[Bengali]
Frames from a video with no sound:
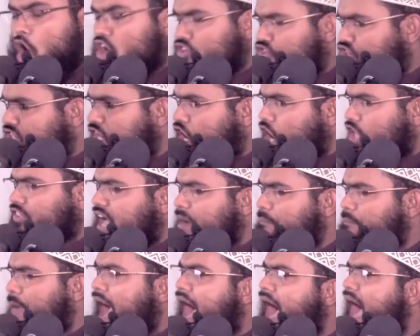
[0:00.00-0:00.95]
অস্থিরতা
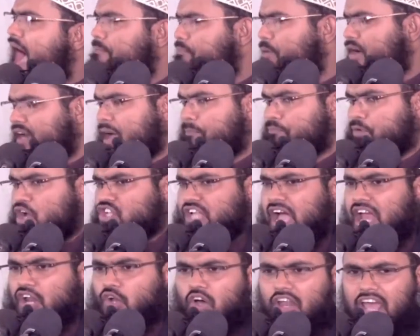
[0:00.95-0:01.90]
বেহায়াপনা
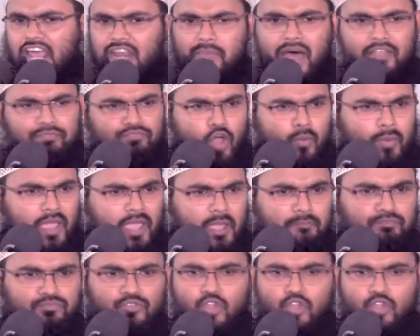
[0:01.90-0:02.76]
প্রচার করার মাধ্যমে